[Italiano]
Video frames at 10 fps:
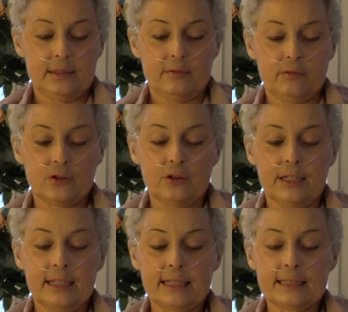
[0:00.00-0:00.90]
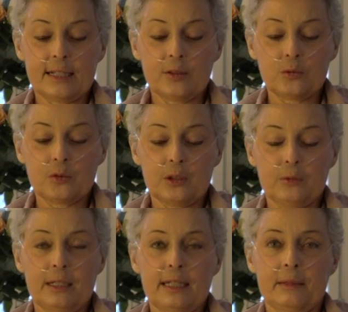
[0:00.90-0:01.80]
Voglio ringraziare tutti
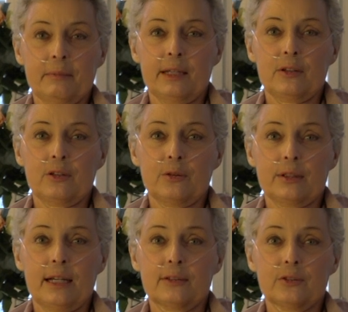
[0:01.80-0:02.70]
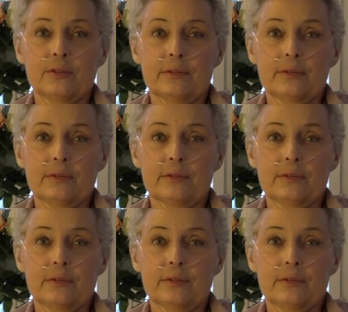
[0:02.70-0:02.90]
quelli che mi hanno aiutato.